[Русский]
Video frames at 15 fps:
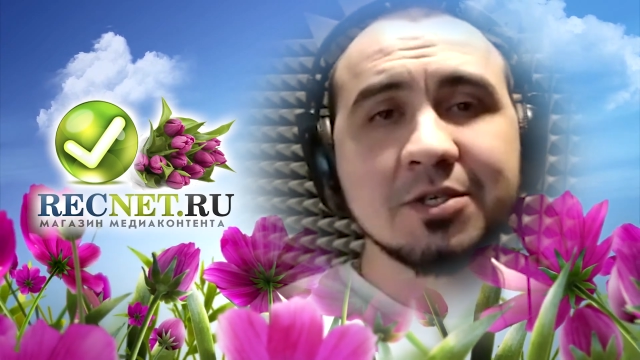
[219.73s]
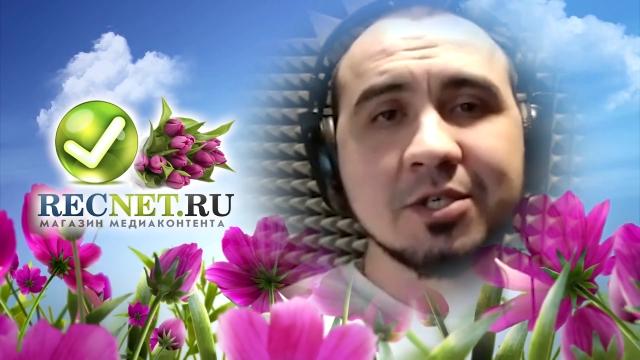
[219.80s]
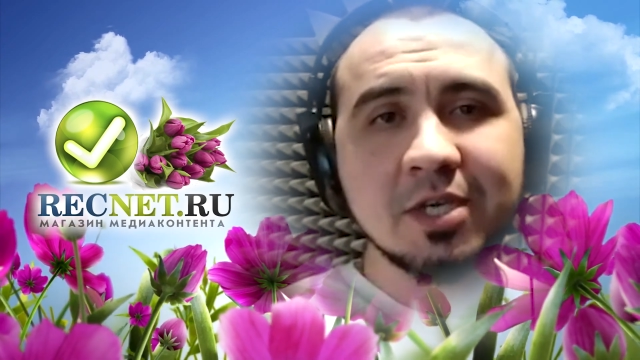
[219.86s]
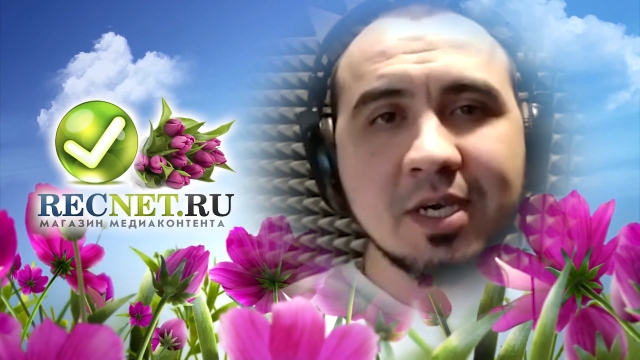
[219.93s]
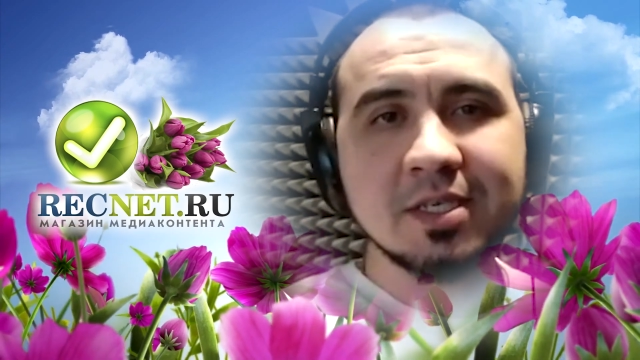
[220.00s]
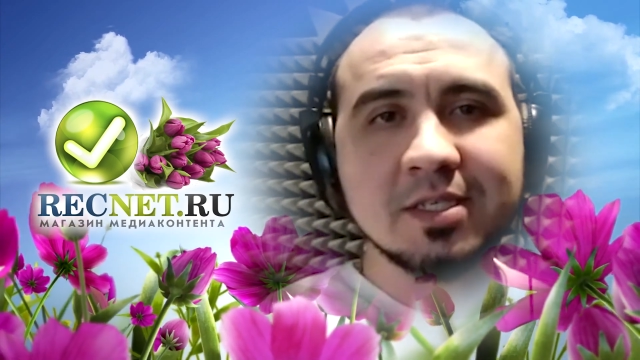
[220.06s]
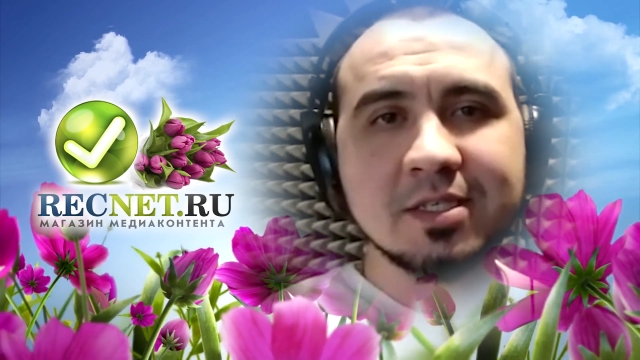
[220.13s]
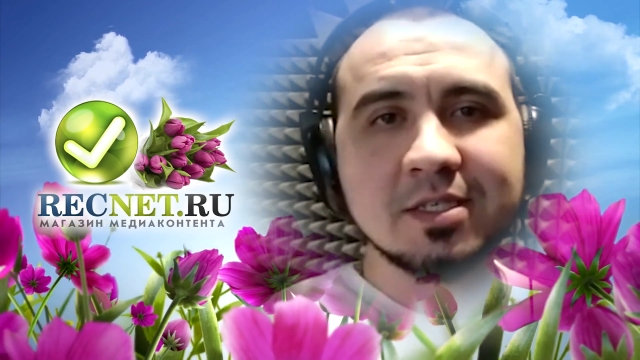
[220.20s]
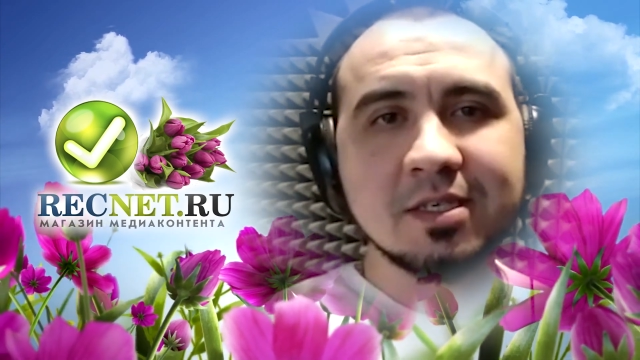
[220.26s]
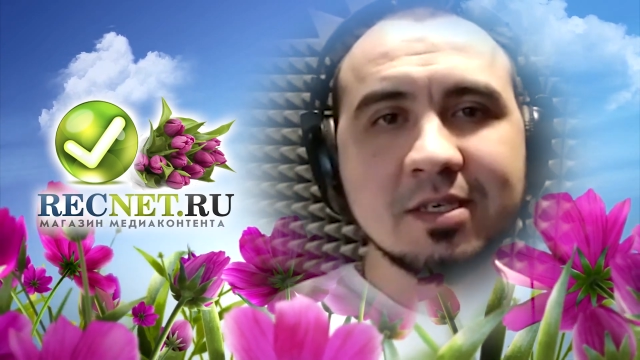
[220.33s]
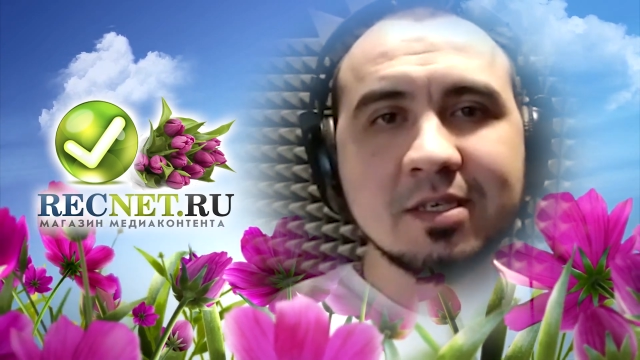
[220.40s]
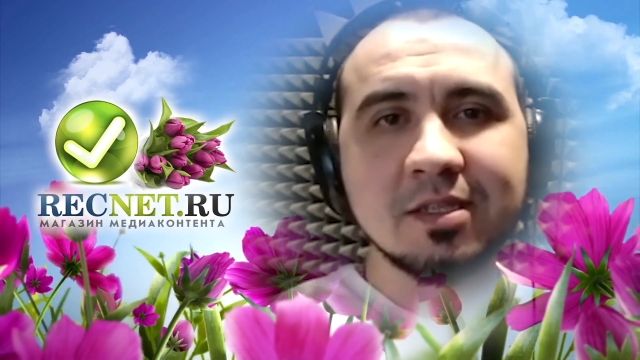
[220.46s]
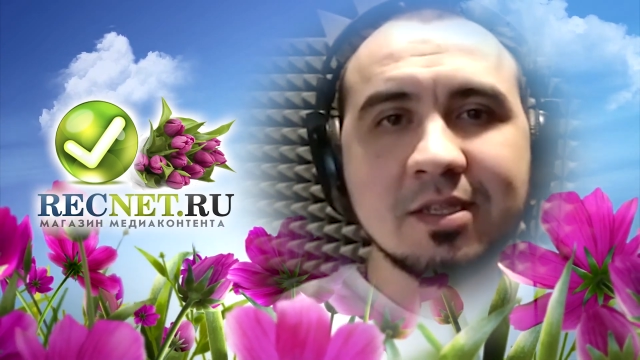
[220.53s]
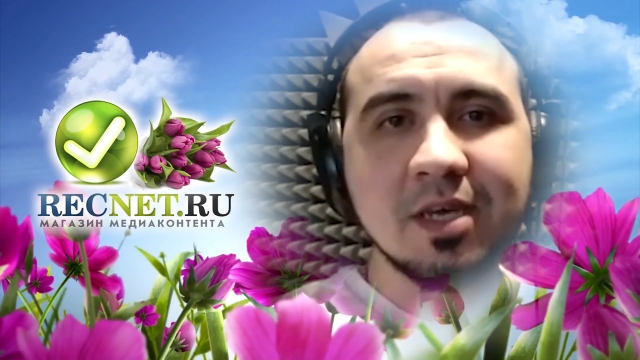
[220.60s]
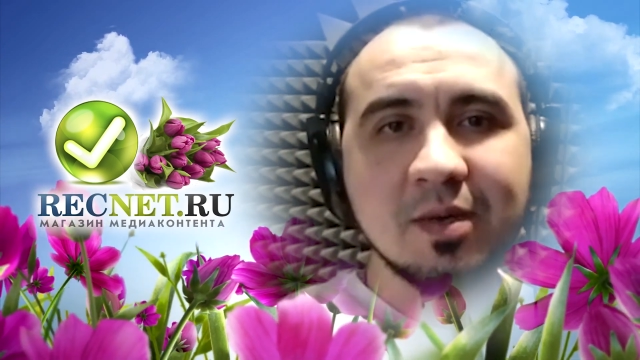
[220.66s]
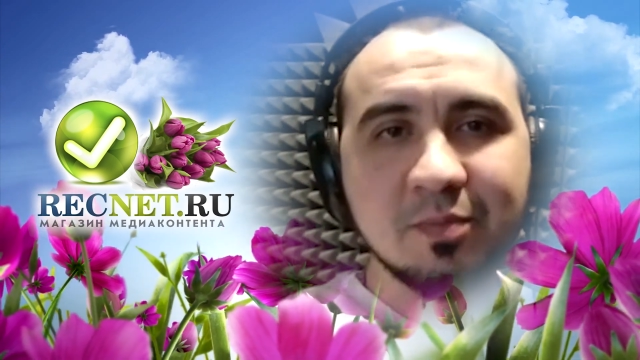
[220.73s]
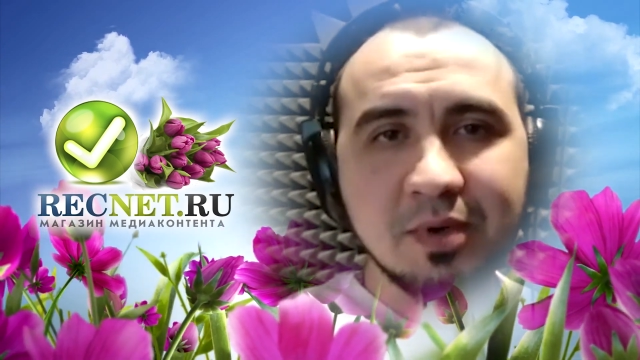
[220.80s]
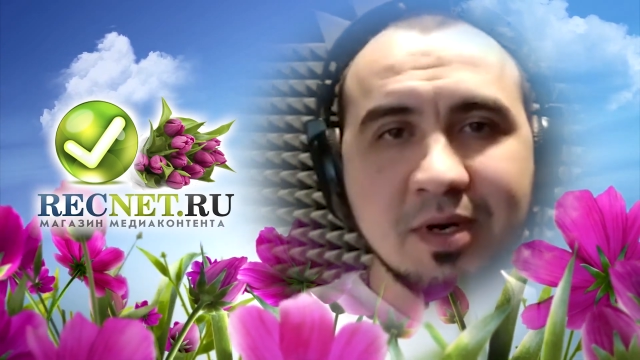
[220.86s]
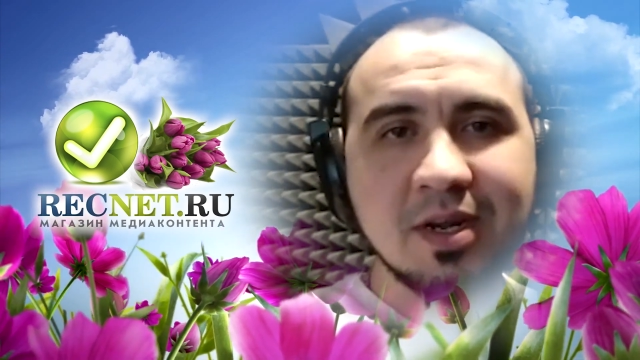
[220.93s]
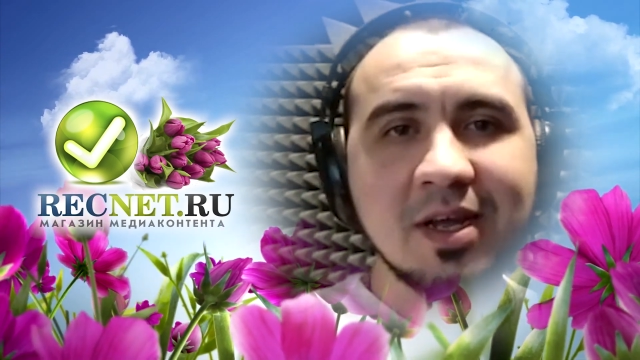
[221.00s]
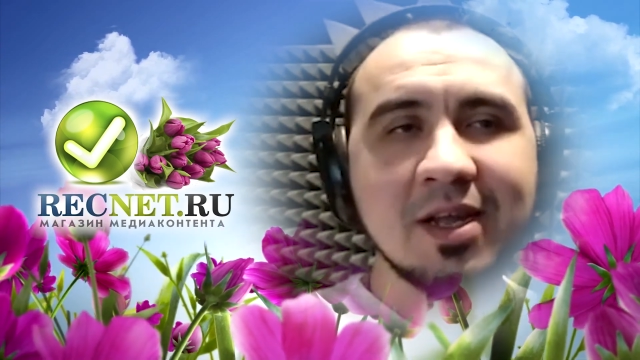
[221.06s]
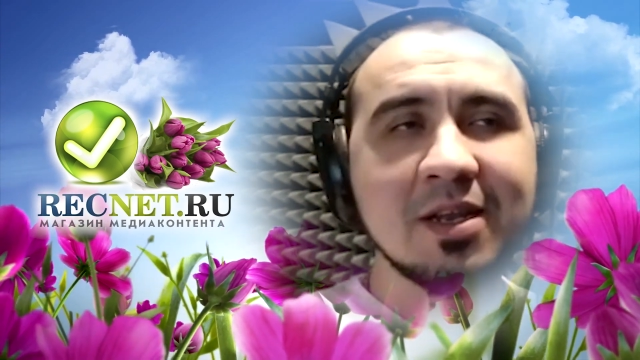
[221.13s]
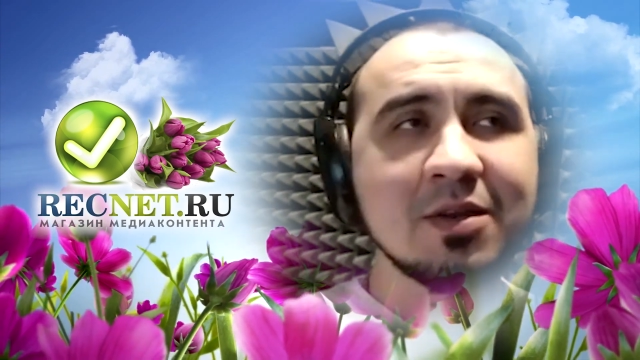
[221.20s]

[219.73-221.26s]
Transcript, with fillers: счастья, добра,